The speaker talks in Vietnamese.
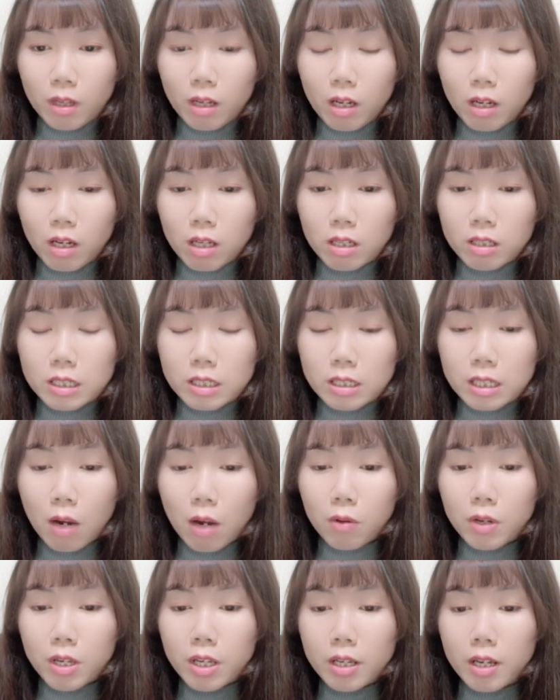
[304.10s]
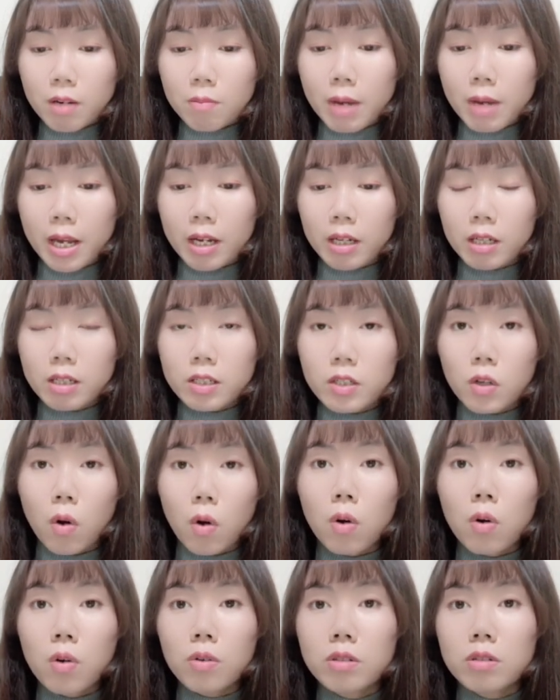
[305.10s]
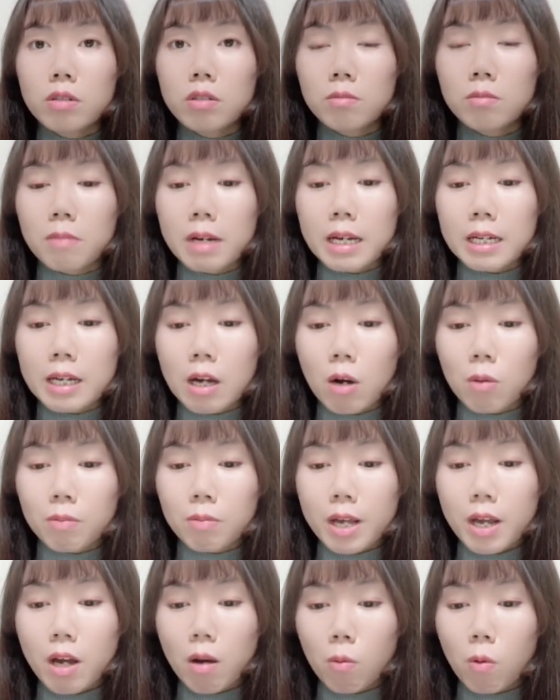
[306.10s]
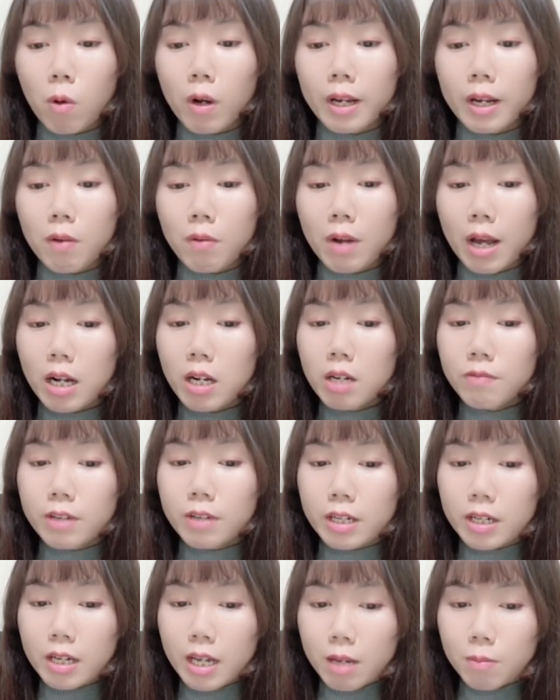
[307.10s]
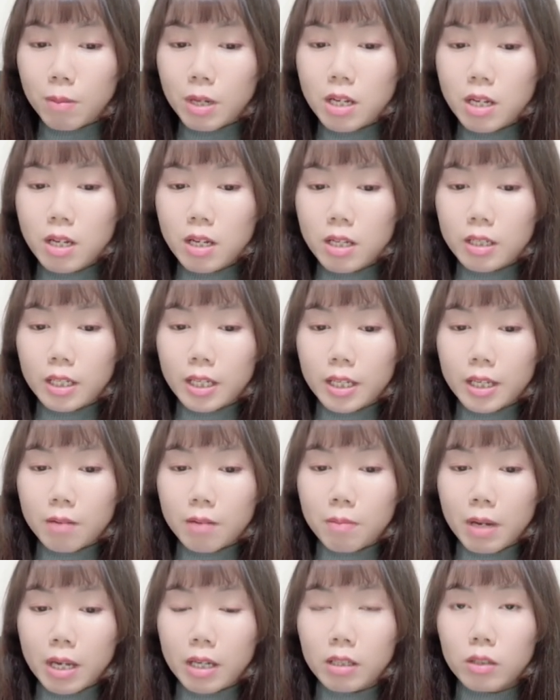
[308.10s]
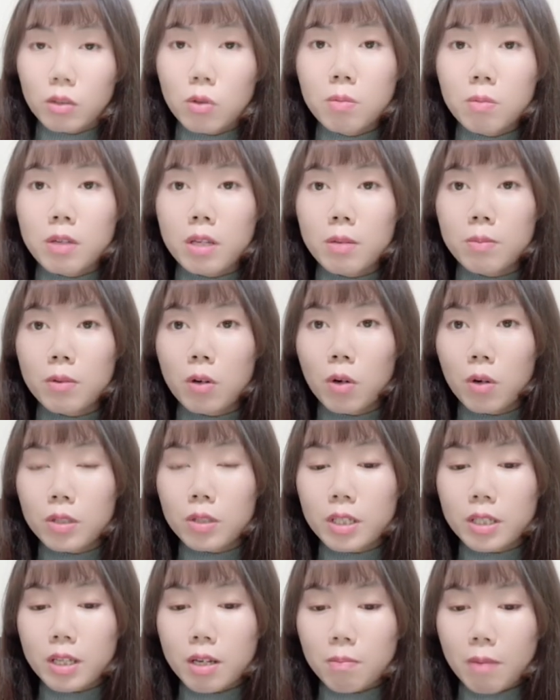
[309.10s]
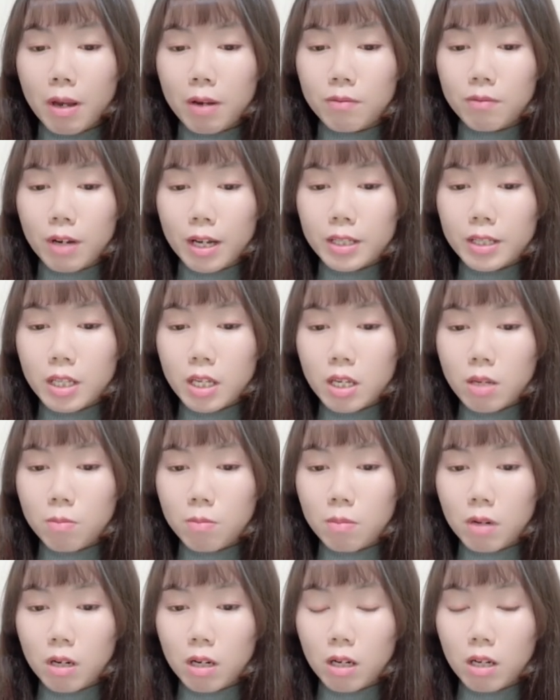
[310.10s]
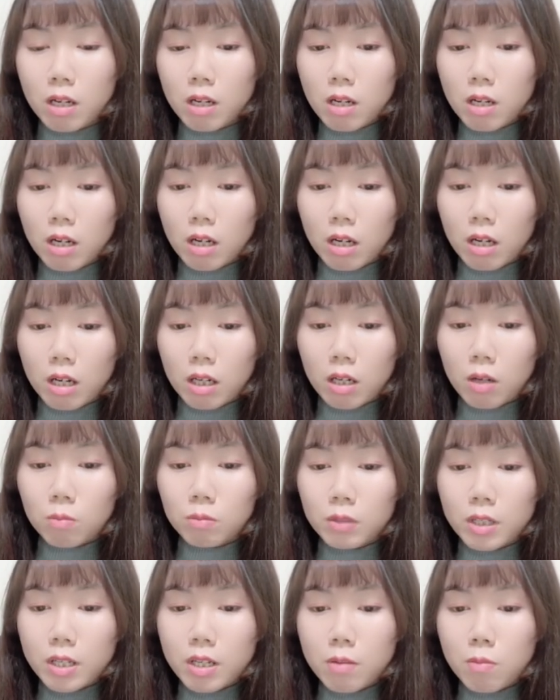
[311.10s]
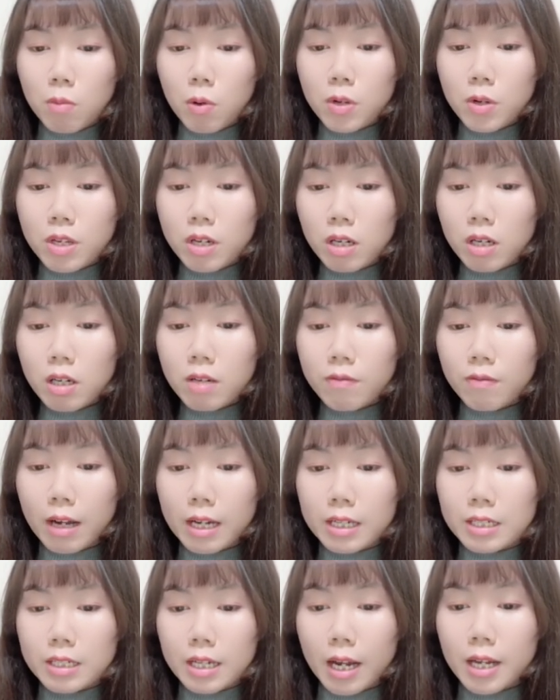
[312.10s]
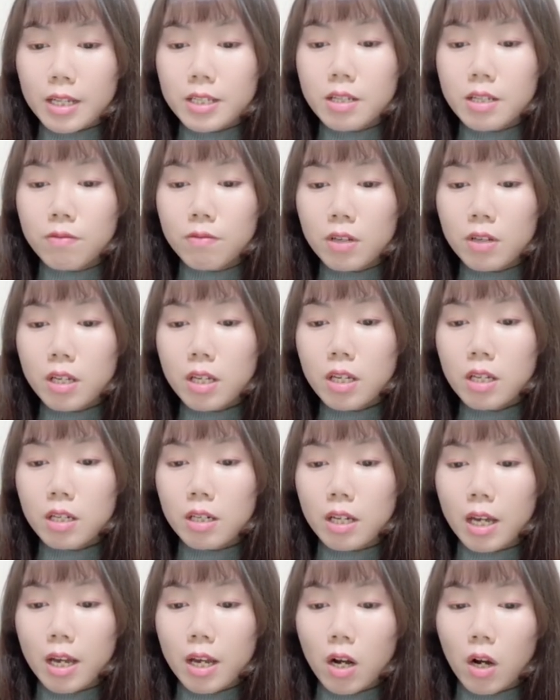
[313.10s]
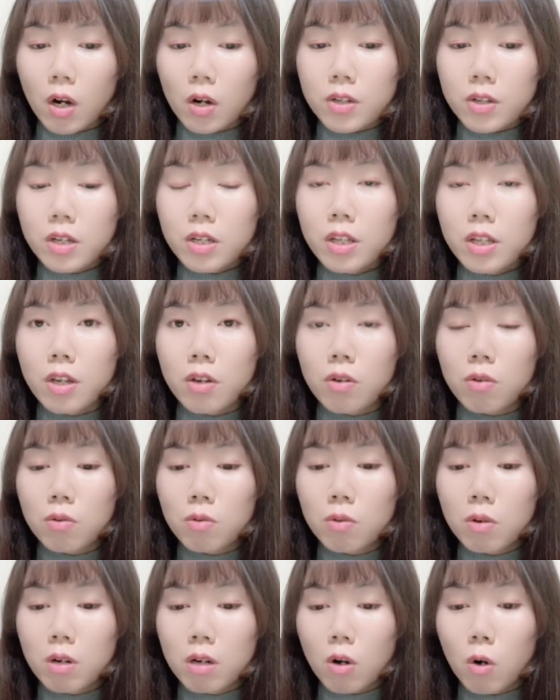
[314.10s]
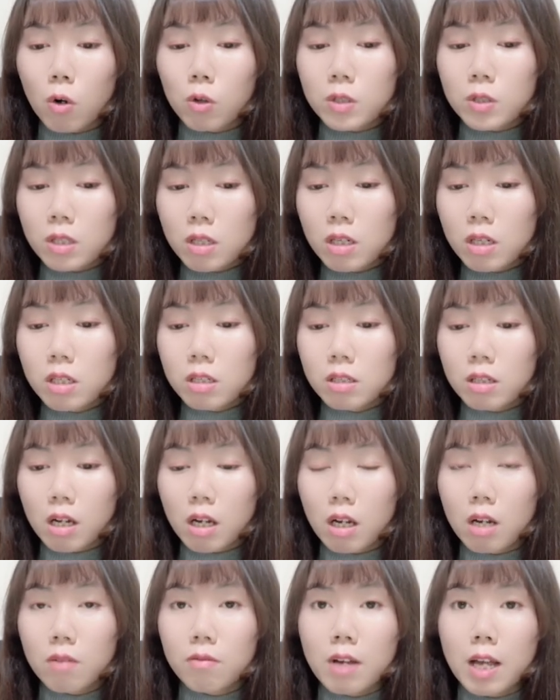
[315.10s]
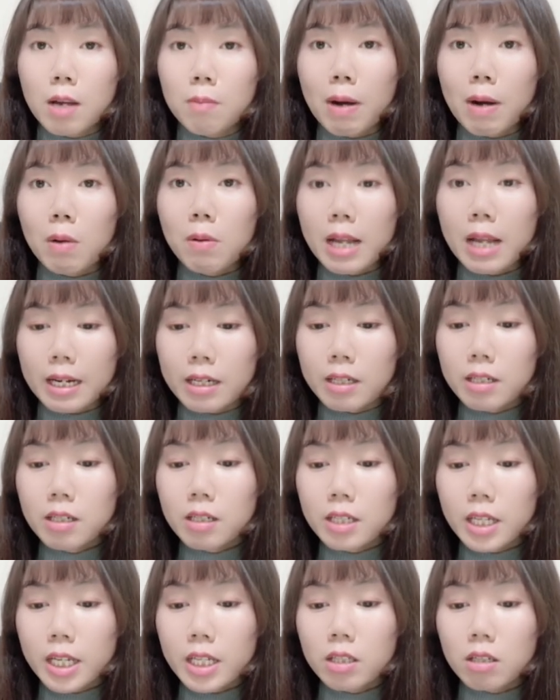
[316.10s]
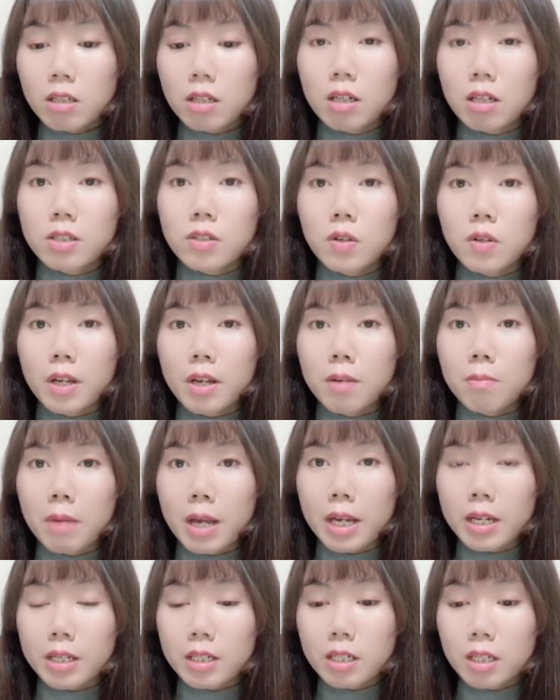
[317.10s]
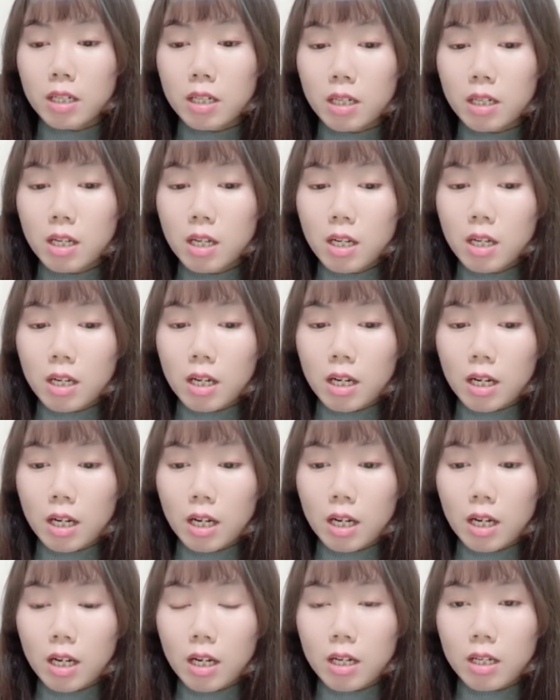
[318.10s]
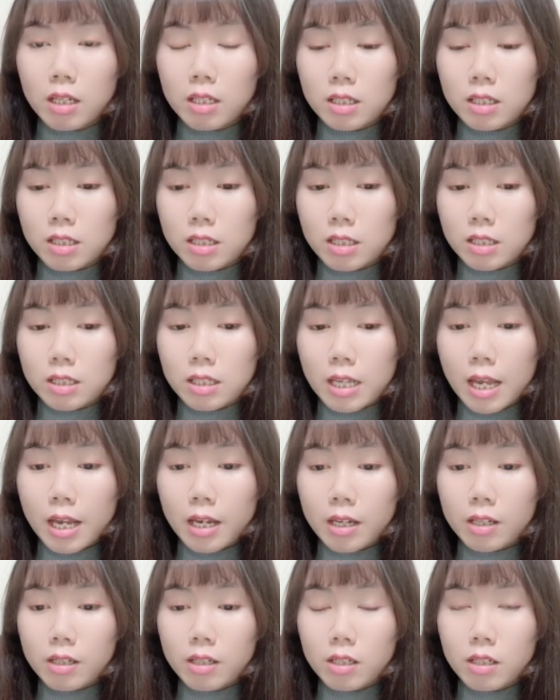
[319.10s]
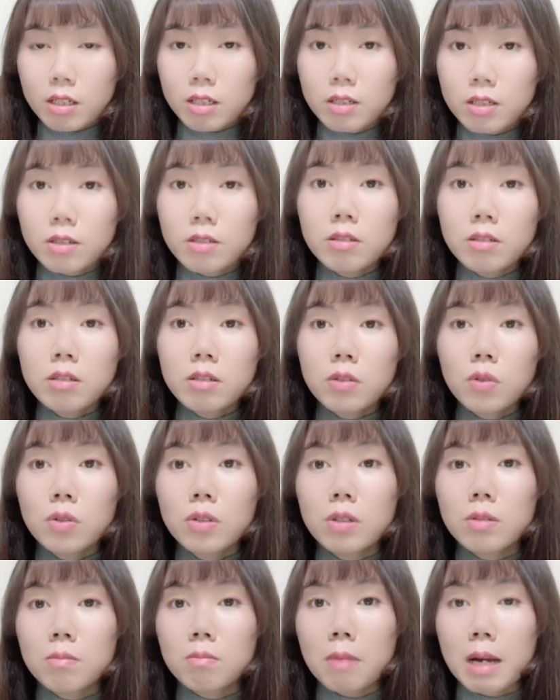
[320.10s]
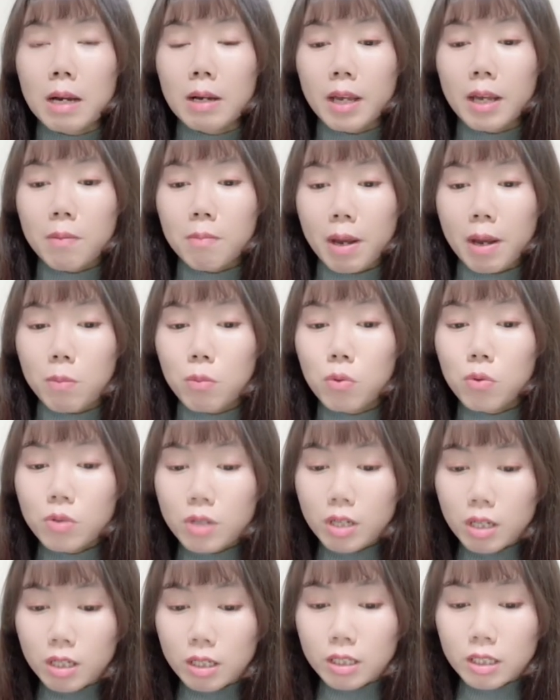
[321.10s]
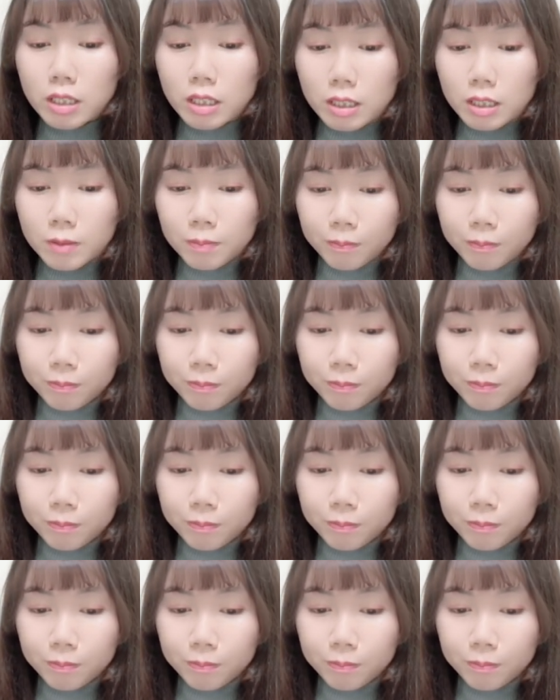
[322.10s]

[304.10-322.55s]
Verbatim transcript: à, sau khi các bạn ờ, chọn con đường mà học đại học hoặc cao đẳng ở Việt Nam á, thì các bạn tốt nghiệp rồi thì các bạn phải tìm à, công ty môi giới và trả chi phí để họ giới thiệu hồ sơ à, và bảo lãnh giấy tờ cho các bạn à, à, sang nước mà các bạn muốn đến ha